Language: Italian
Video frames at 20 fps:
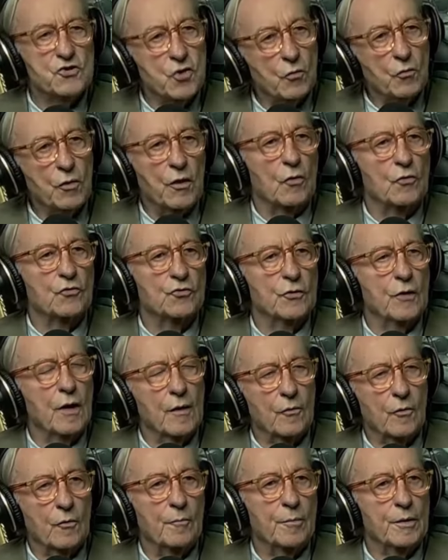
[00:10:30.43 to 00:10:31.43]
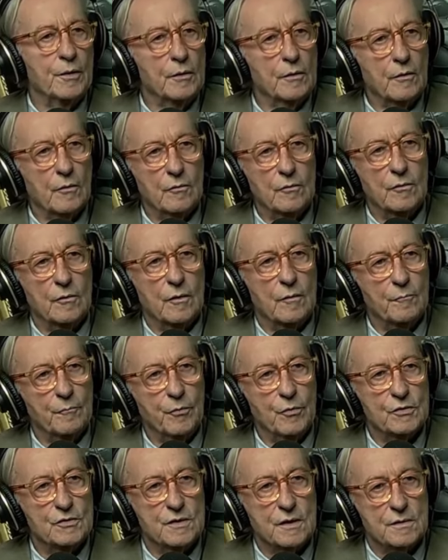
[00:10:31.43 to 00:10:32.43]
questo qui continua a rompere il coglione.
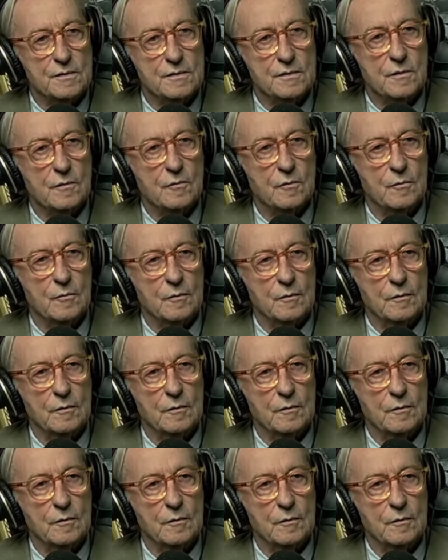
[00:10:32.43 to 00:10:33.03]
Porta zitto.